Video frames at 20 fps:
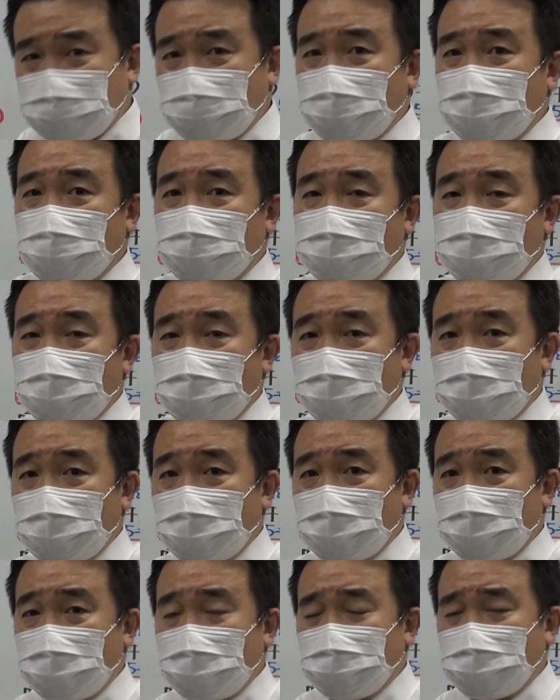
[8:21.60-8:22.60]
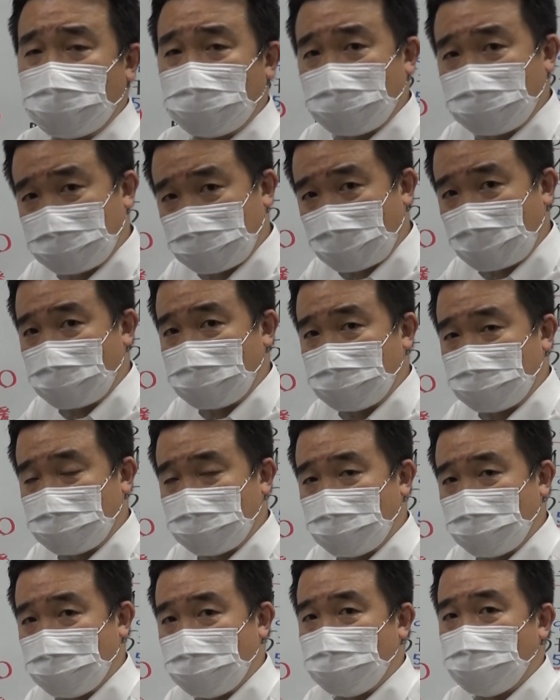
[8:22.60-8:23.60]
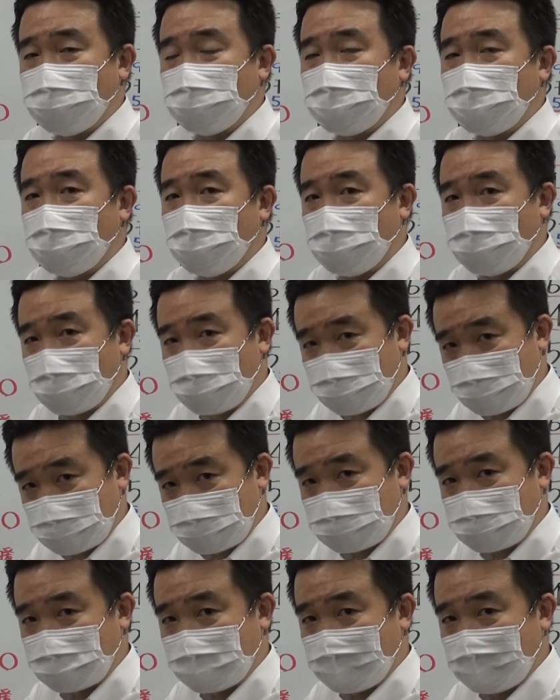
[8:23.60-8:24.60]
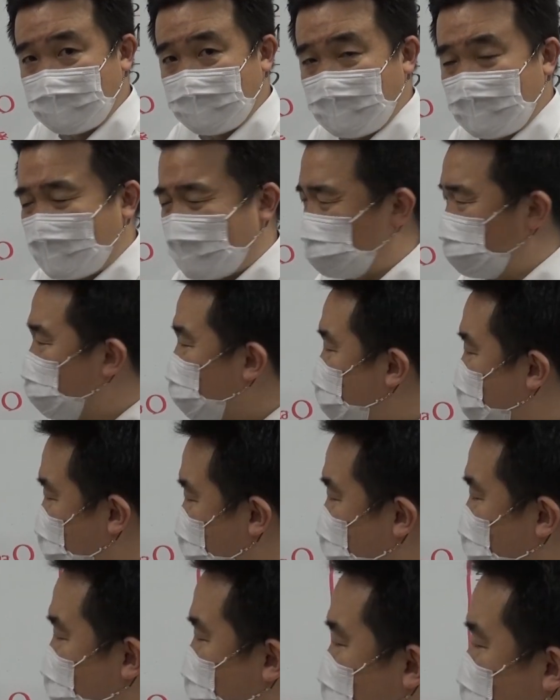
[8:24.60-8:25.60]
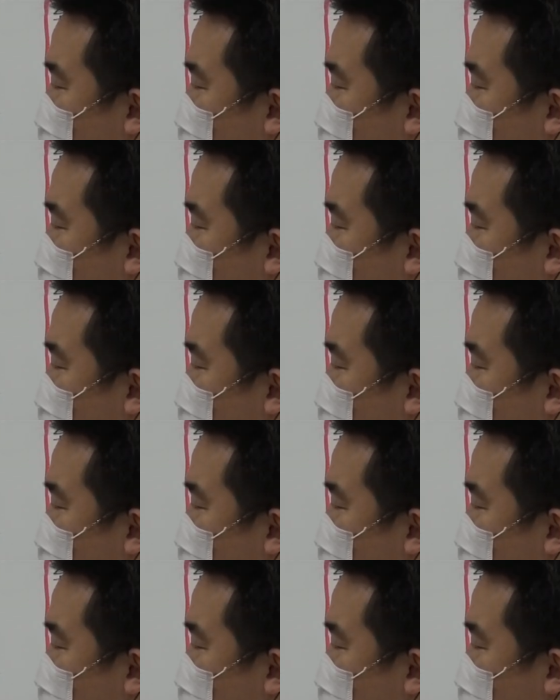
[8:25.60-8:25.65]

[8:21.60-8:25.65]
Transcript: 避けていただきたいというふうに思います。そして